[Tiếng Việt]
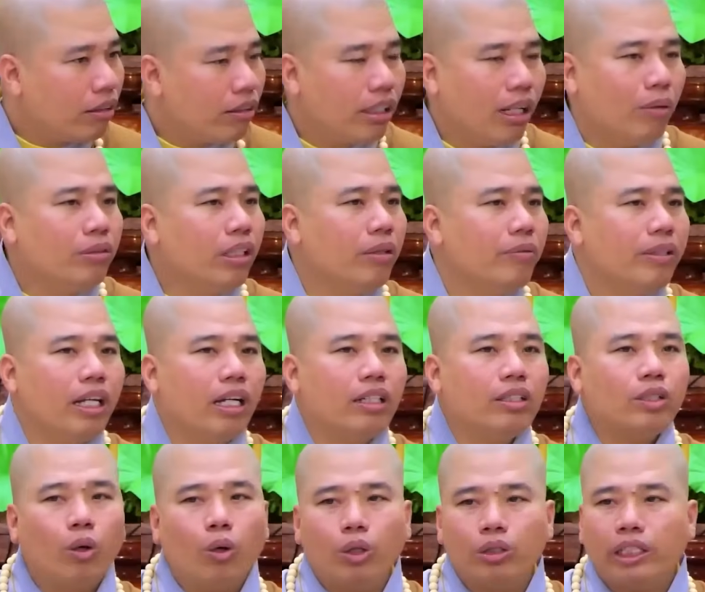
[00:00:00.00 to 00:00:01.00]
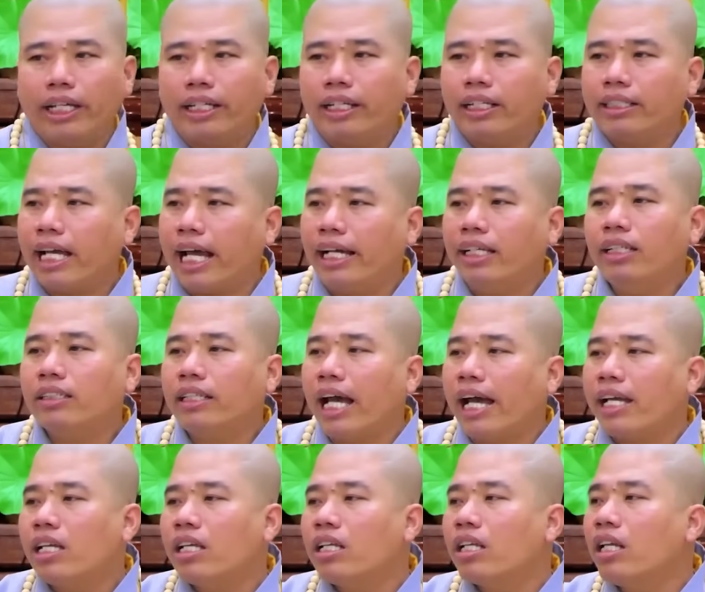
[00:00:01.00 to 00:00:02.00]
Giống như bây giờ chùa chuyện này
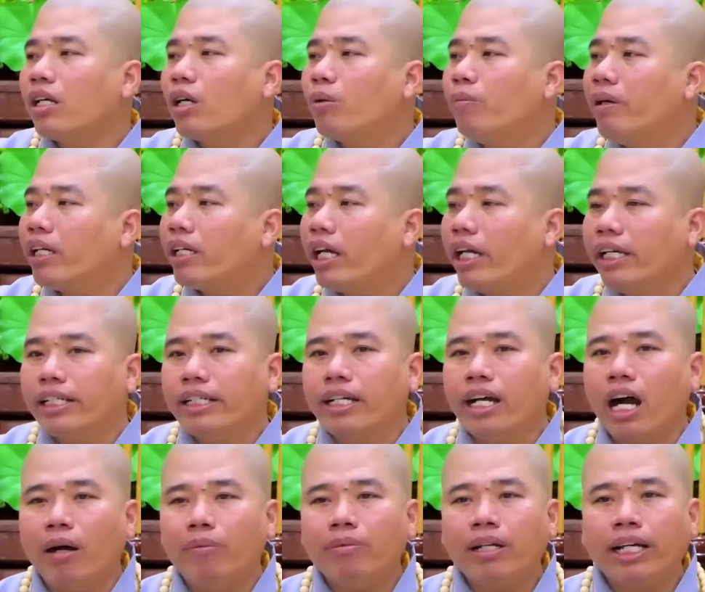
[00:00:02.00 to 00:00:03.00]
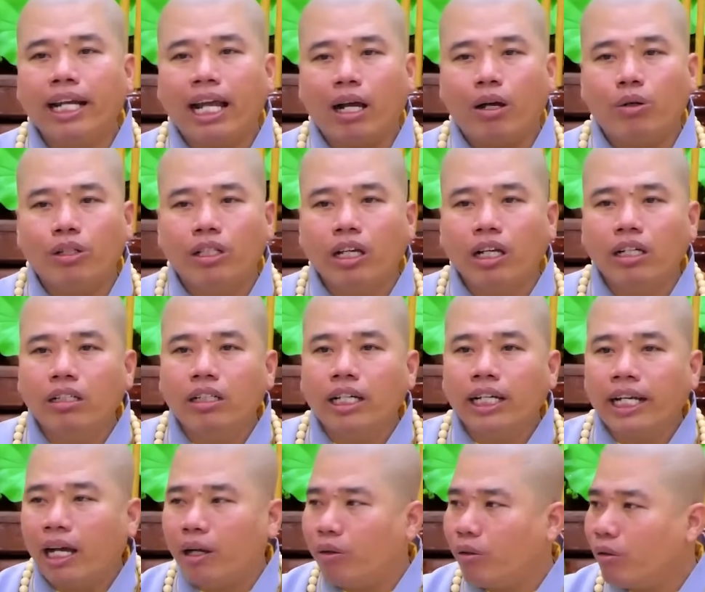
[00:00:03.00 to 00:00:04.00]
xài gì đó cũng biết kỳ cộm cái nào dư,
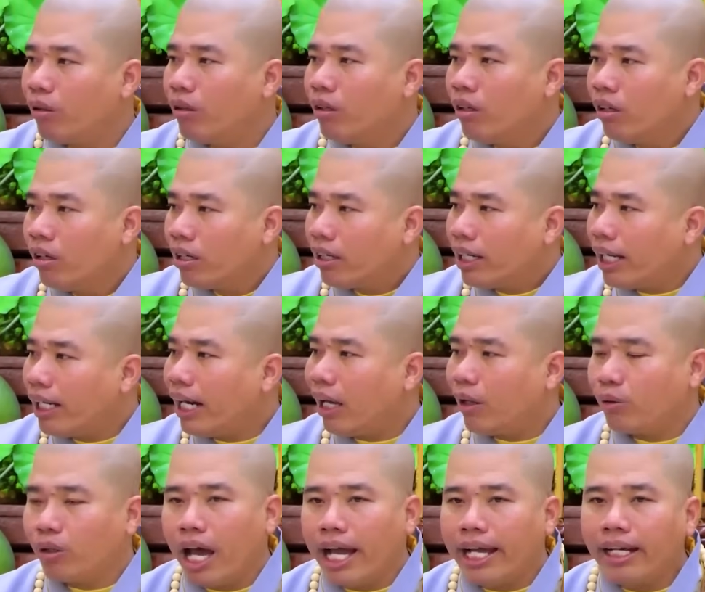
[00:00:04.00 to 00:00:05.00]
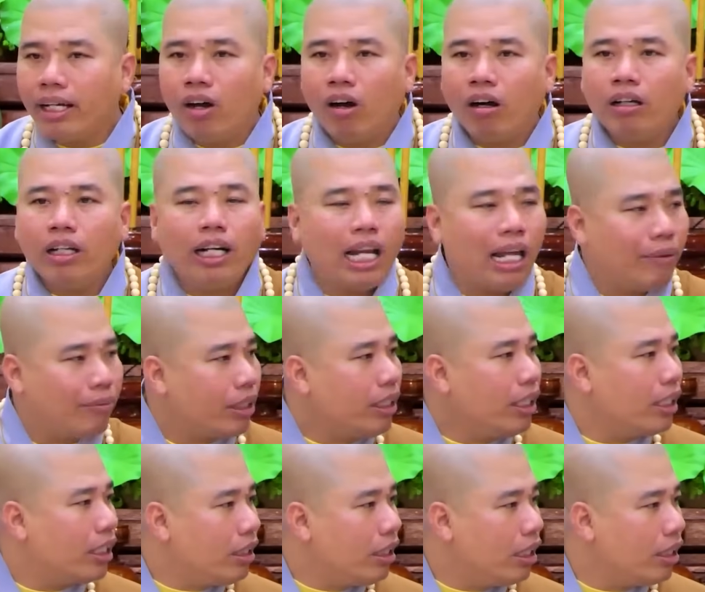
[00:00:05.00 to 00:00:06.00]
cái nào để đó để làm cái
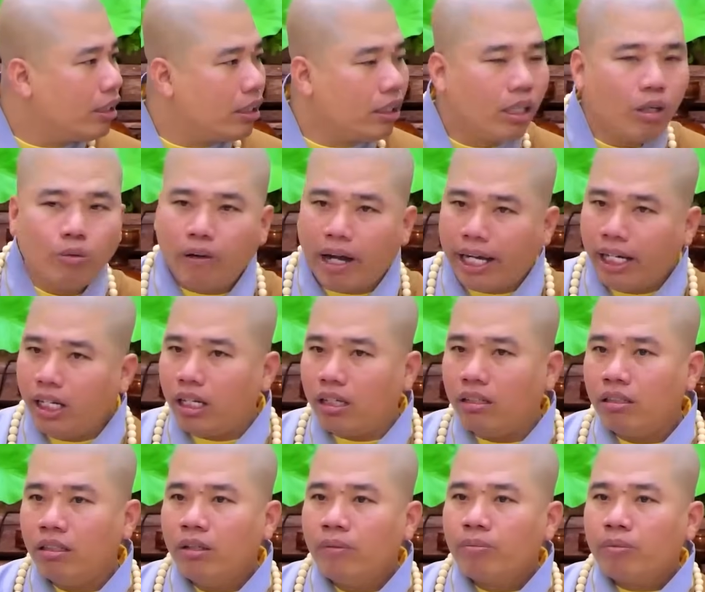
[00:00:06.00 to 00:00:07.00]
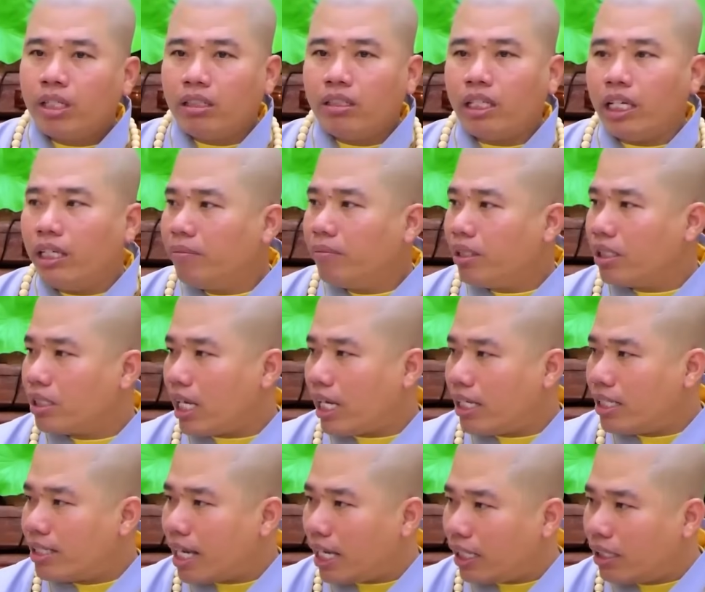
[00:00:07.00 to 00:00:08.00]
gì chứ đâu phải là cái chuyện mà
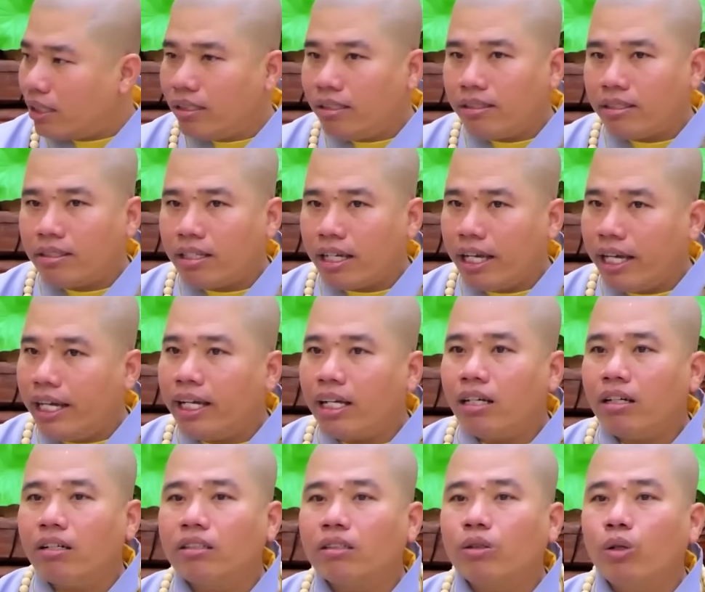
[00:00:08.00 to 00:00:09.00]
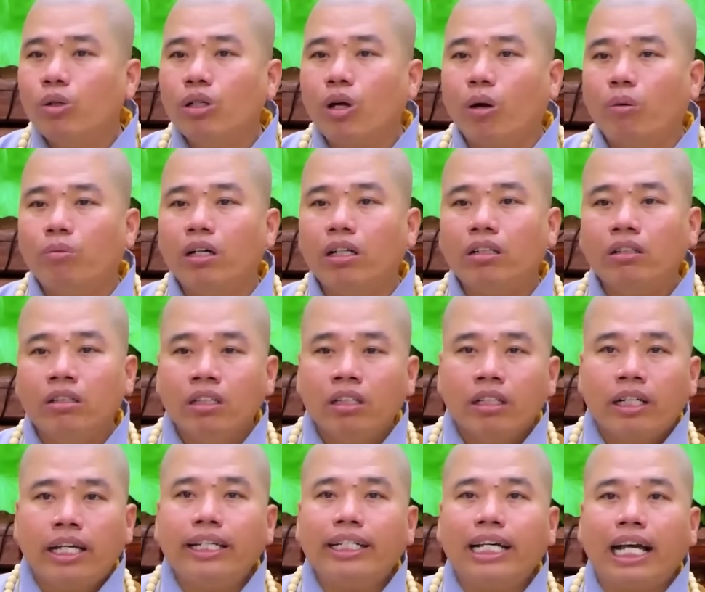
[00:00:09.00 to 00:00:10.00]
xài sạch sẽ rồi cuối cùng mà
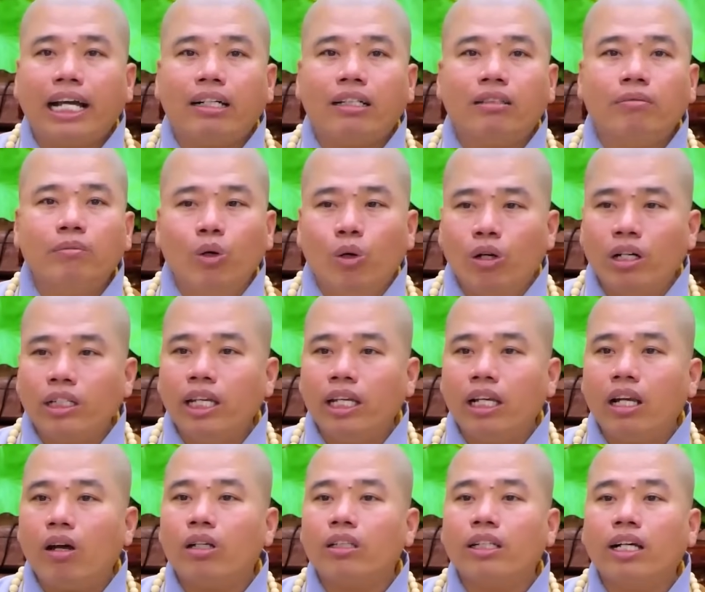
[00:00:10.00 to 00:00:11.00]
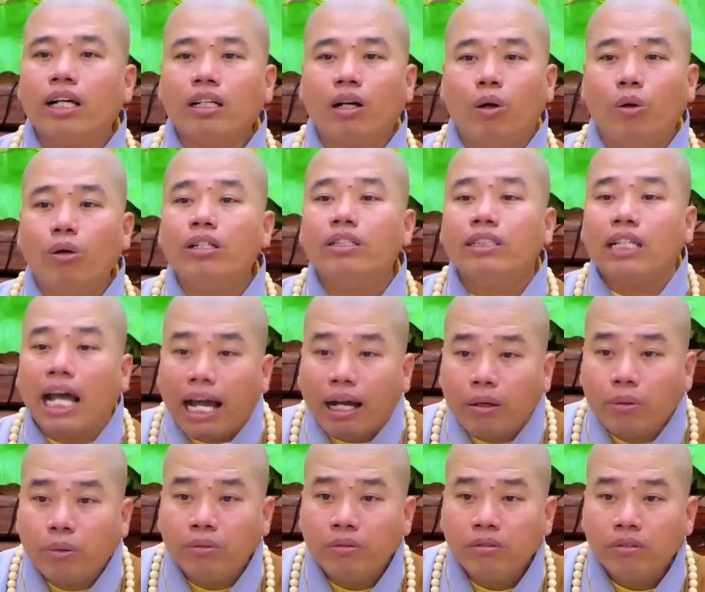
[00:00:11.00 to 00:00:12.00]
khi cần mua cái gì lo cho các cụ làm
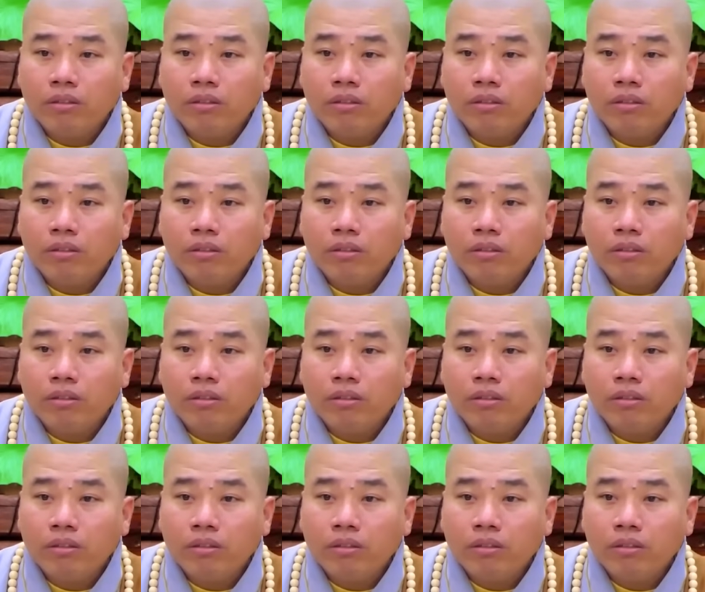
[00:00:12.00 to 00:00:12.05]
sao.